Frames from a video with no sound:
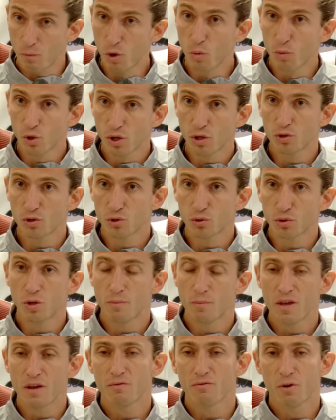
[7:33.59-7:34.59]
o meu modelo de
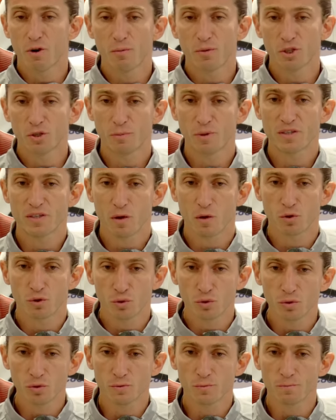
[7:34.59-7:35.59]
jogo, a minha forma de pensar
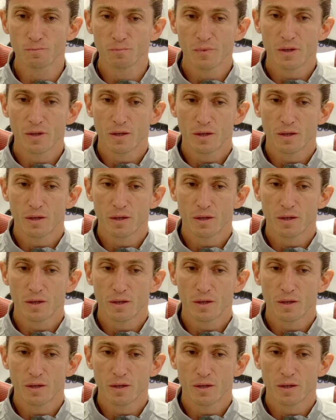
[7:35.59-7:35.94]
o jogo,